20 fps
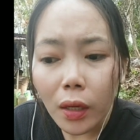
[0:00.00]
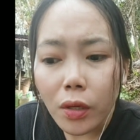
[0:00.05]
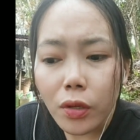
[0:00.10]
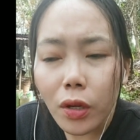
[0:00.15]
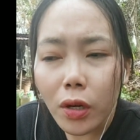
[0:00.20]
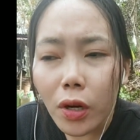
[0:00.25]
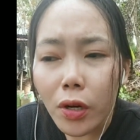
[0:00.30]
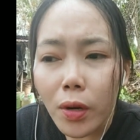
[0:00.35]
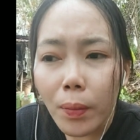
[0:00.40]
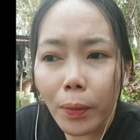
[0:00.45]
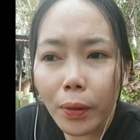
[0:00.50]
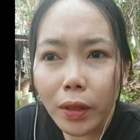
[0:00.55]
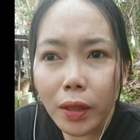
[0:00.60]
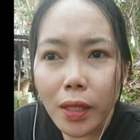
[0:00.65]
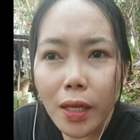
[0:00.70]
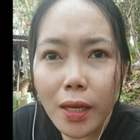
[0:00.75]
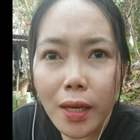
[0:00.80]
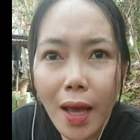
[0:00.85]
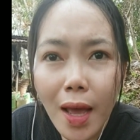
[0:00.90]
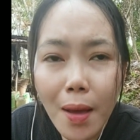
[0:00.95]
Yolo
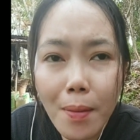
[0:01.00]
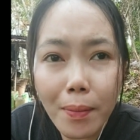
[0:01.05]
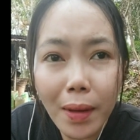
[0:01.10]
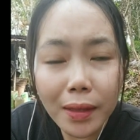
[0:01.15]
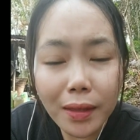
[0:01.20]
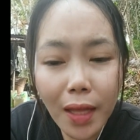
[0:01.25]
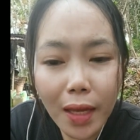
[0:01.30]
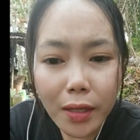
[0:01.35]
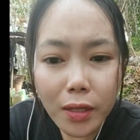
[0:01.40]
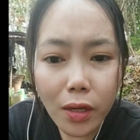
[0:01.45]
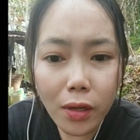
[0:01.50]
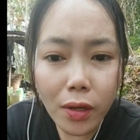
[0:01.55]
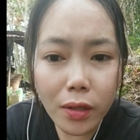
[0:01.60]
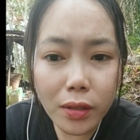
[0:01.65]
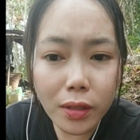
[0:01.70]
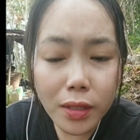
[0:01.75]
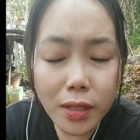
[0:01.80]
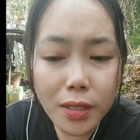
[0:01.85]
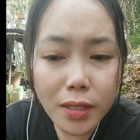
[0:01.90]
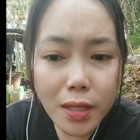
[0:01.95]
nepotinga diolo
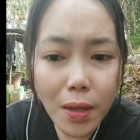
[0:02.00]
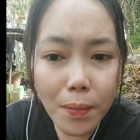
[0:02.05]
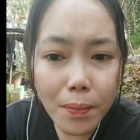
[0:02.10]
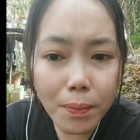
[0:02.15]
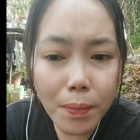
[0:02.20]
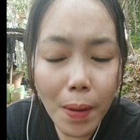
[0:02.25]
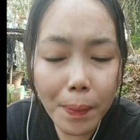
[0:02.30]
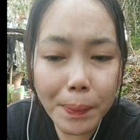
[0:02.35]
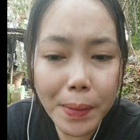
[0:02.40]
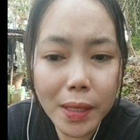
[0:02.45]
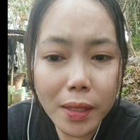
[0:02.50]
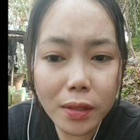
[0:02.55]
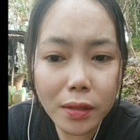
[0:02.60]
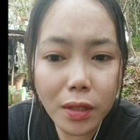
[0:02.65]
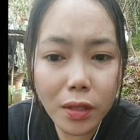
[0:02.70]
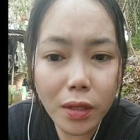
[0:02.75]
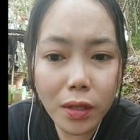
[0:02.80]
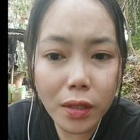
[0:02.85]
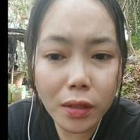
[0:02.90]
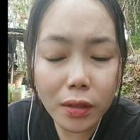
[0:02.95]
isam paping
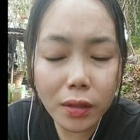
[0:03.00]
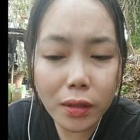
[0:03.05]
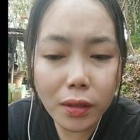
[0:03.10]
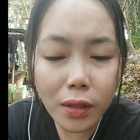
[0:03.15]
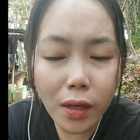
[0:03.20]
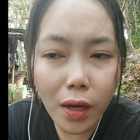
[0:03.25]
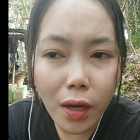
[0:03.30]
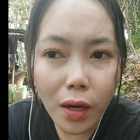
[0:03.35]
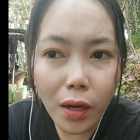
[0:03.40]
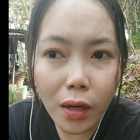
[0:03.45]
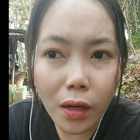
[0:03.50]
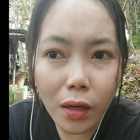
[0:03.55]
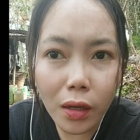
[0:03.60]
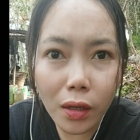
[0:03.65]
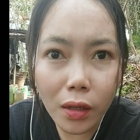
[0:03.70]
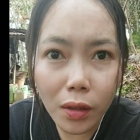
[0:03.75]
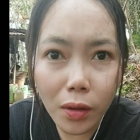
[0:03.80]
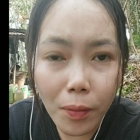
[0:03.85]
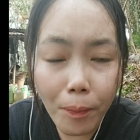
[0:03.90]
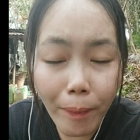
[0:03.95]
do o,
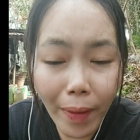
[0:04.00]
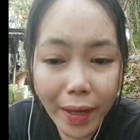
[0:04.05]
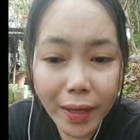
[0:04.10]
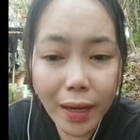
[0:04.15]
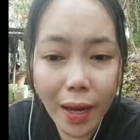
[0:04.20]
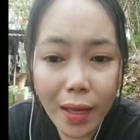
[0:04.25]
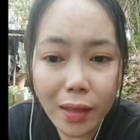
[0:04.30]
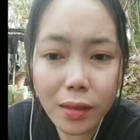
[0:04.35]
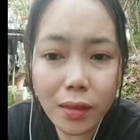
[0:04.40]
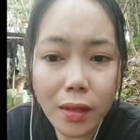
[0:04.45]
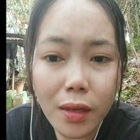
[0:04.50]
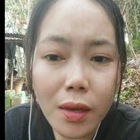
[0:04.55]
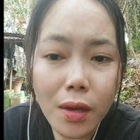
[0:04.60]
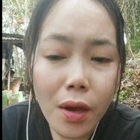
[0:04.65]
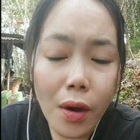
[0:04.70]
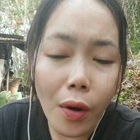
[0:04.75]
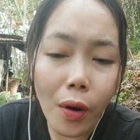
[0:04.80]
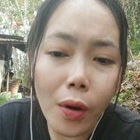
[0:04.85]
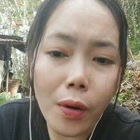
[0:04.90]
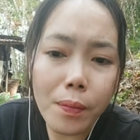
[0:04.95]
barat
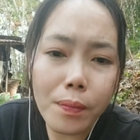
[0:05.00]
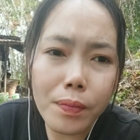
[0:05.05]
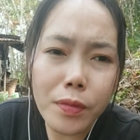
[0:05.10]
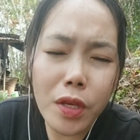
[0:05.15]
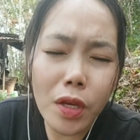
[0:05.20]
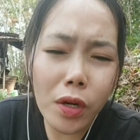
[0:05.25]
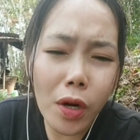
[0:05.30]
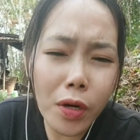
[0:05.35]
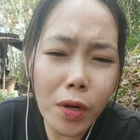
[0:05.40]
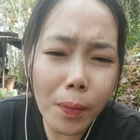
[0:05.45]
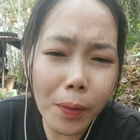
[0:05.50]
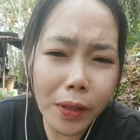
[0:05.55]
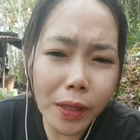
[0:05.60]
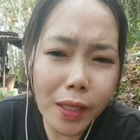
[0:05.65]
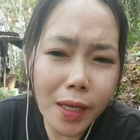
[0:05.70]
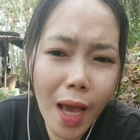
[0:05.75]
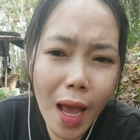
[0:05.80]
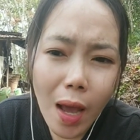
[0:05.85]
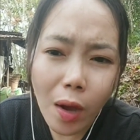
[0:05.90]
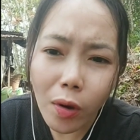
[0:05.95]
om yolo
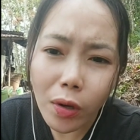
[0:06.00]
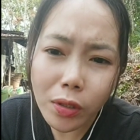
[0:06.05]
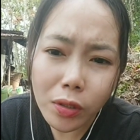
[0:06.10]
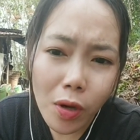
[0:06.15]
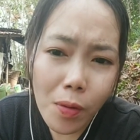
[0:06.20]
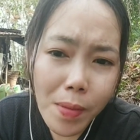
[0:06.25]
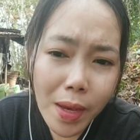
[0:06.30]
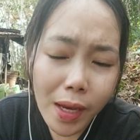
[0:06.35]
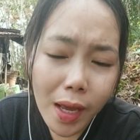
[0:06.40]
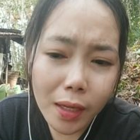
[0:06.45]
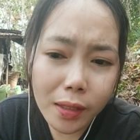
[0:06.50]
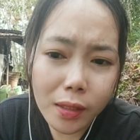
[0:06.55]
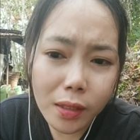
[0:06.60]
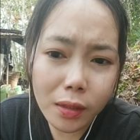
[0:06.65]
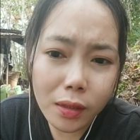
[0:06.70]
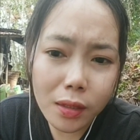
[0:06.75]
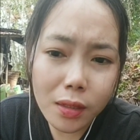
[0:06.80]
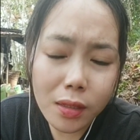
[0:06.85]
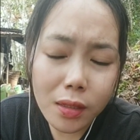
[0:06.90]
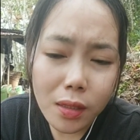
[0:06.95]
nepotinga akon komiagal di
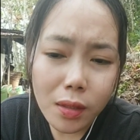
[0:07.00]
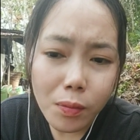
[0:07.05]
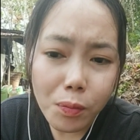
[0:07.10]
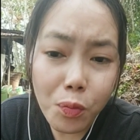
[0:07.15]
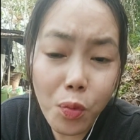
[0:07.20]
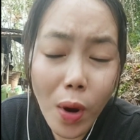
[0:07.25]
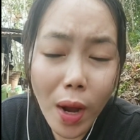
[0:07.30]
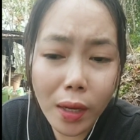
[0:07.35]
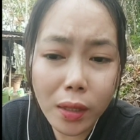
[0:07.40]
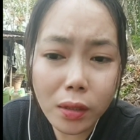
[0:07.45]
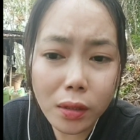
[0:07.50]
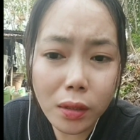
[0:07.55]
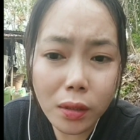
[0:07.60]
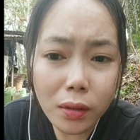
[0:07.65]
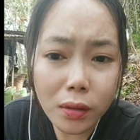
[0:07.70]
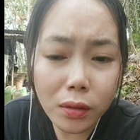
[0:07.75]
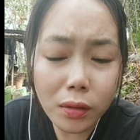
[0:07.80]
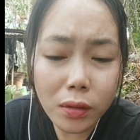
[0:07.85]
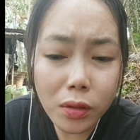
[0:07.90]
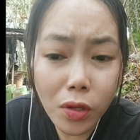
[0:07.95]
puak
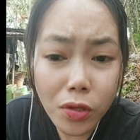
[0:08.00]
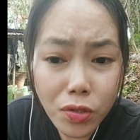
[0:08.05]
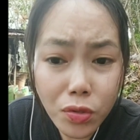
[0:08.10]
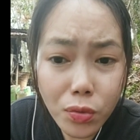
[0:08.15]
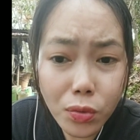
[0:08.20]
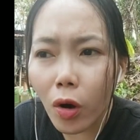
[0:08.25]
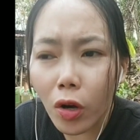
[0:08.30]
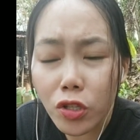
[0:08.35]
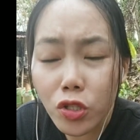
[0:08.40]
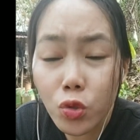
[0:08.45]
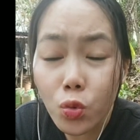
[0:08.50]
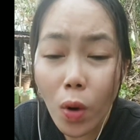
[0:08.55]
tosundung.